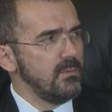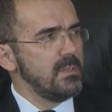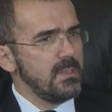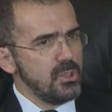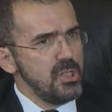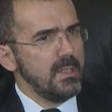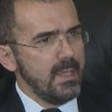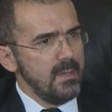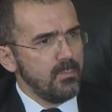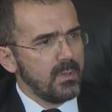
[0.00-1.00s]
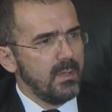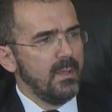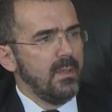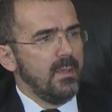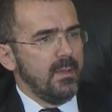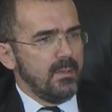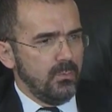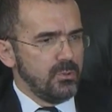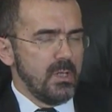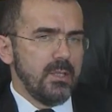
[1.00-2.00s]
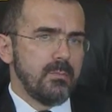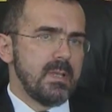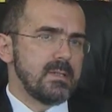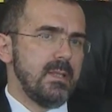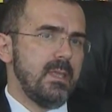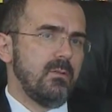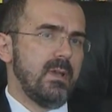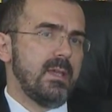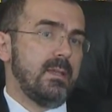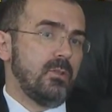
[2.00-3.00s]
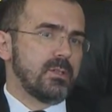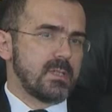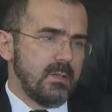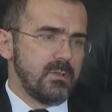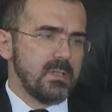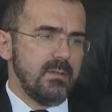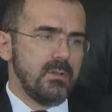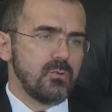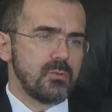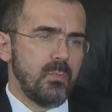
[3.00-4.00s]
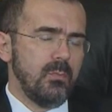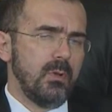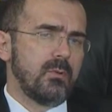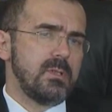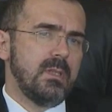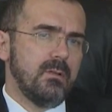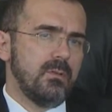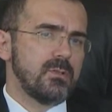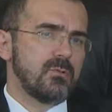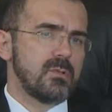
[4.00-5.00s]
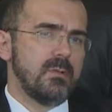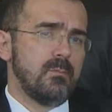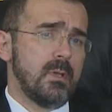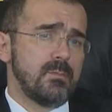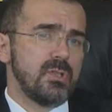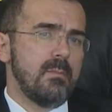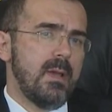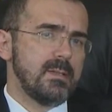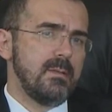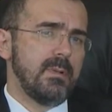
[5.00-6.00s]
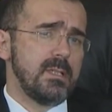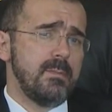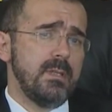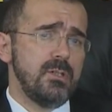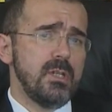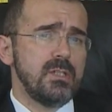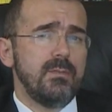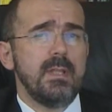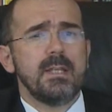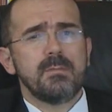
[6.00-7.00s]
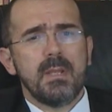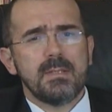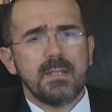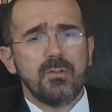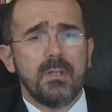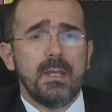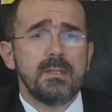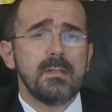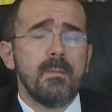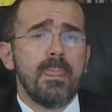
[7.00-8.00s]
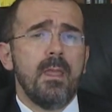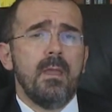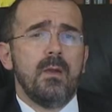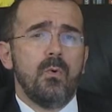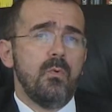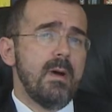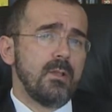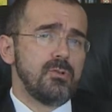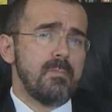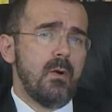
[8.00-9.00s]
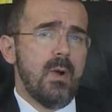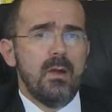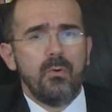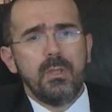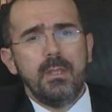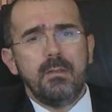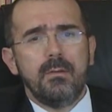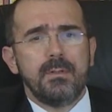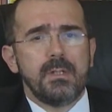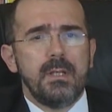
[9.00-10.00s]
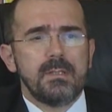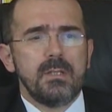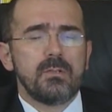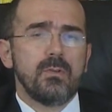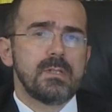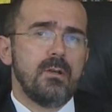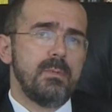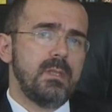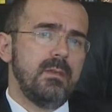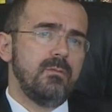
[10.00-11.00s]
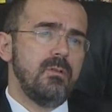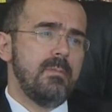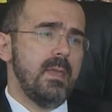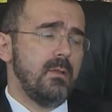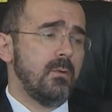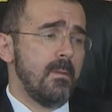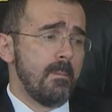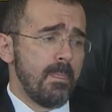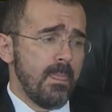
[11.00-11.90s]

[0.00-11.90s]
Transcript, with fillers: Não existia na época no direito brasileiro a noção de serviços públicos, então nós costumamos chamar simplesmente de atividades prestacionais. O Barão de Mauá, o Irineu Evangelista de Souza, obteve do Império